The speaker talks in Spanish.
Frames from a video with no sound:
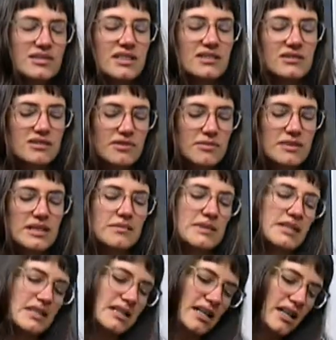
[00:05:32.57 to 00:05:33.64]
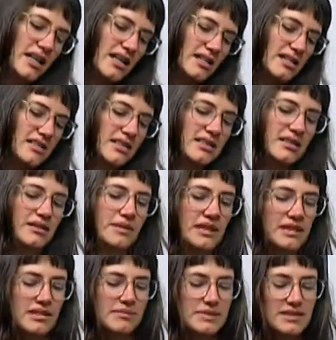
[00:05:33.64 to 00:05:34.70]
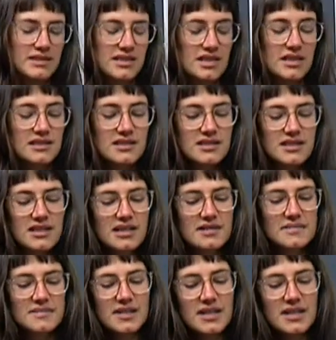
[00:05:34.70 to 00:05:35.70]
es una forma de meditar, de trabajar la paciencia.